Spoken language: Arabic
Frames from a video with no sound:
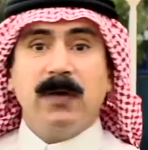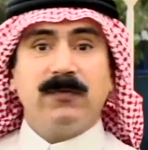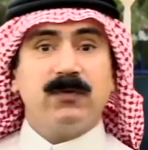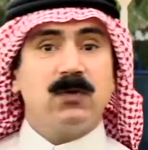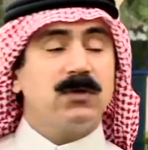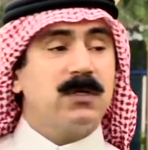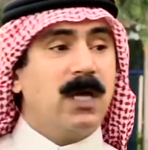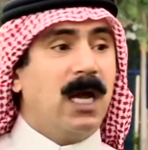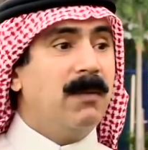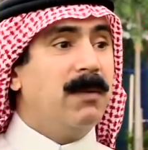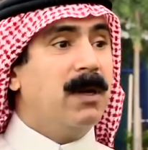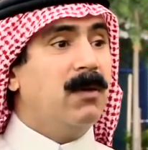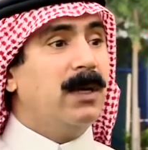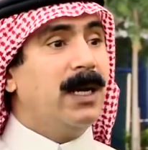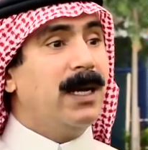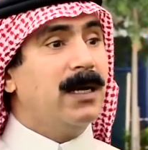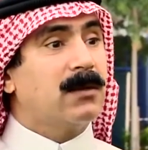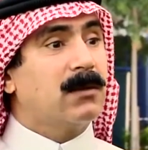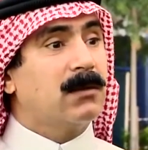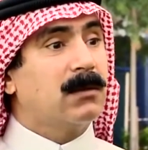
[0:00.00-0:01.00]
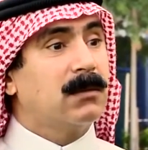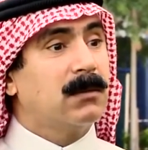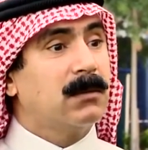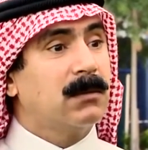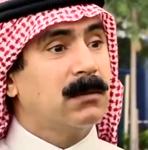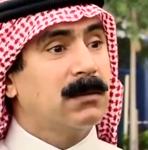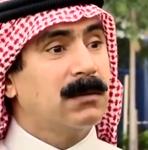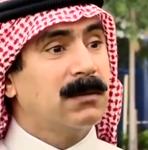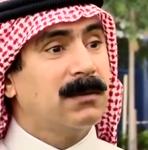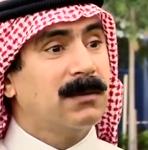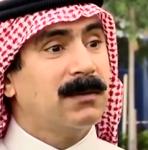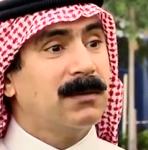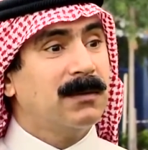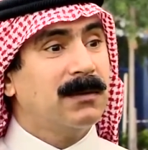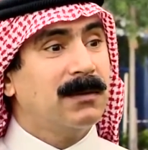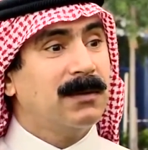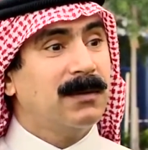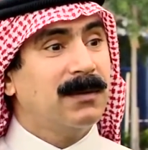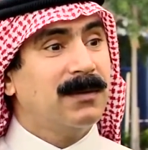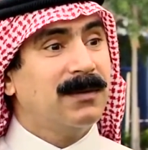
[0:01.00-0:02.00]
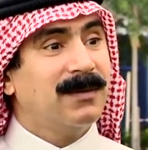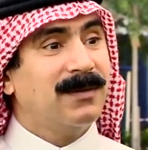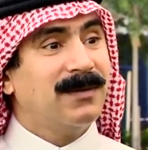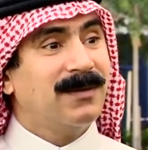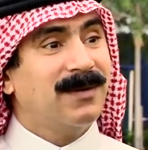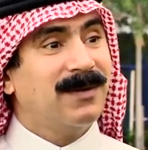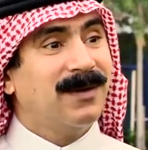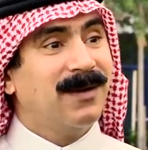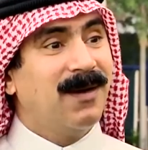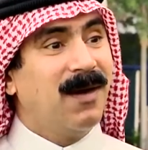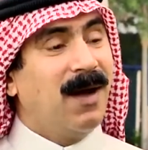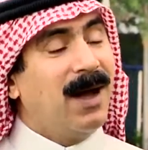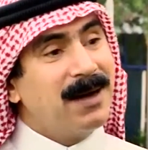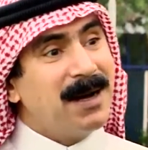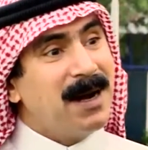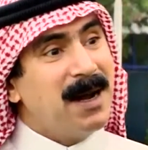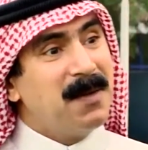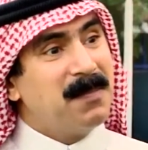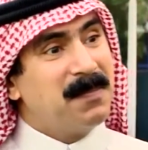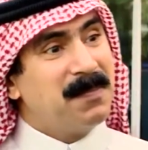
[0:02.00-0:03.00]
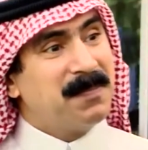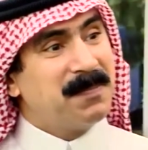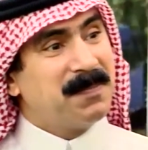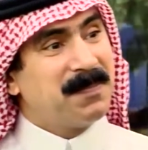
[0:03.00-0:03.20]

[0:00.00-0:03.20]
نفسه سحب اولاده صحيح حرام